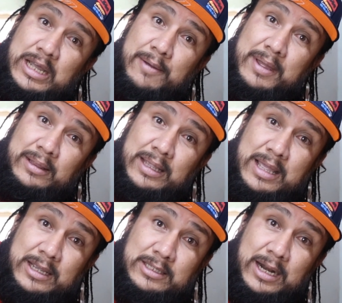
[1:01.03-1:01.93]
llega a haber
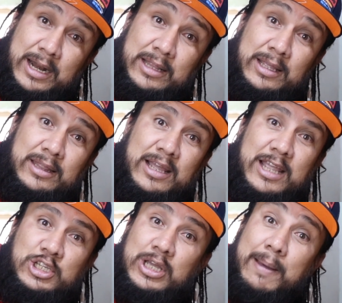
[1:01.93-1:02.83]
talla extra grande y
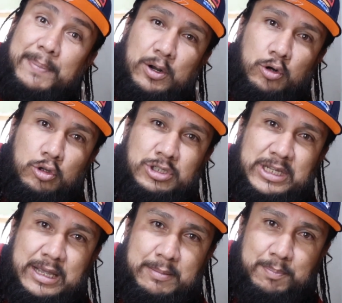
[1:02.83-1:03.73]
talla chica, pero no
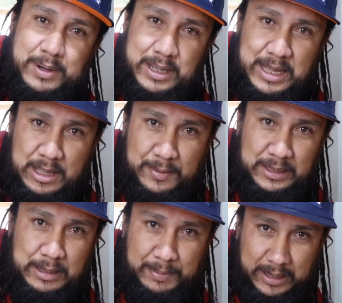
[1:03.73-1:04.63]
siempre hay
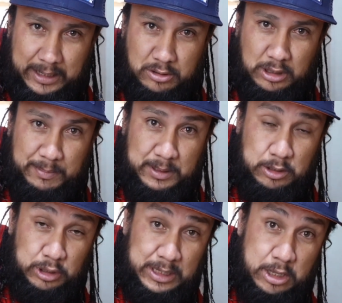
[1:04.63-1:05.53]
banda, para que eso también
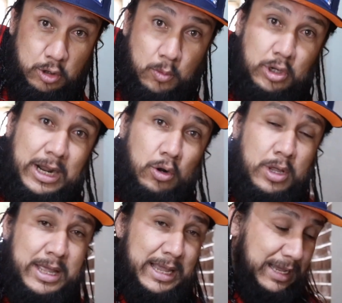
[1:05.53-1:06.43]
lo tengan como
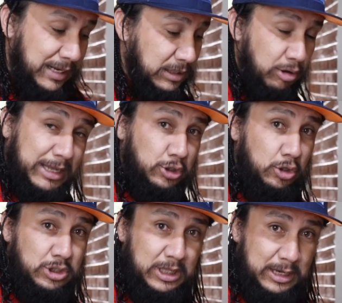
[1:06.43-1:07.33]
claro. En esta
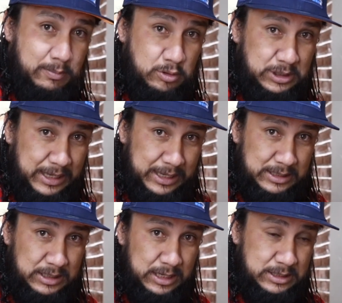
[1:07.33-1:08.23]
ocasión sí tenemos
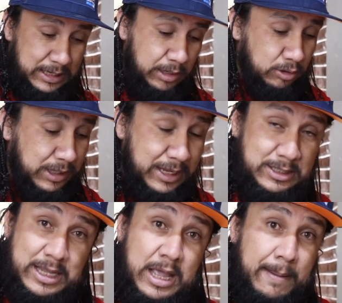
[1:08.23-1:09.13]
tallas, sí salieron
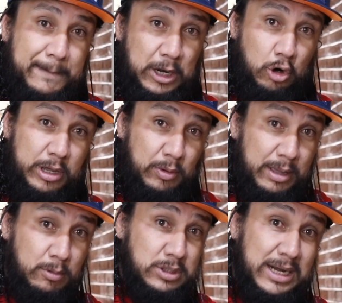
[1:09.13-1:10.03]
tallas, pero lo que voy
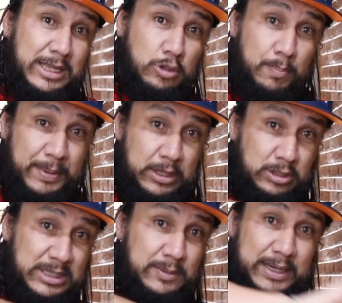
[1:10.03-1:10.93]
a mostrar ya son
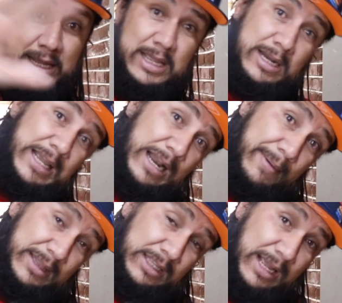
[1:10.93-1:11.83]
pedidos que se van a ir, ya la
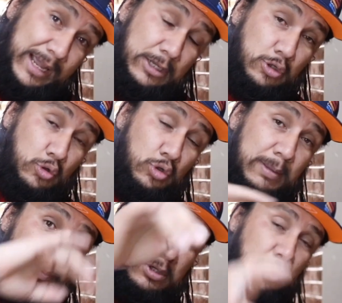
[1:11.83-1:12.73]
bandita que hizo sus
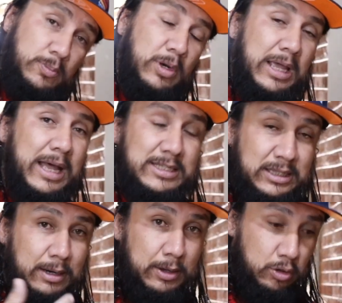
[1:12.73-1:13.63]
depósitos, porque
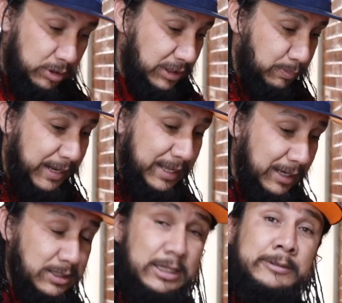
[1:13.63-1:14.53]
así trabajo con esas
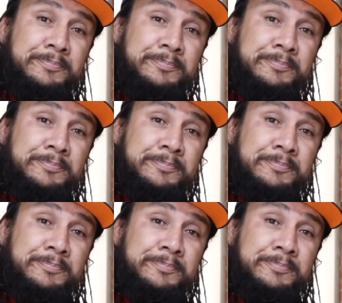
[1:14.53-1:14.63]
playeras.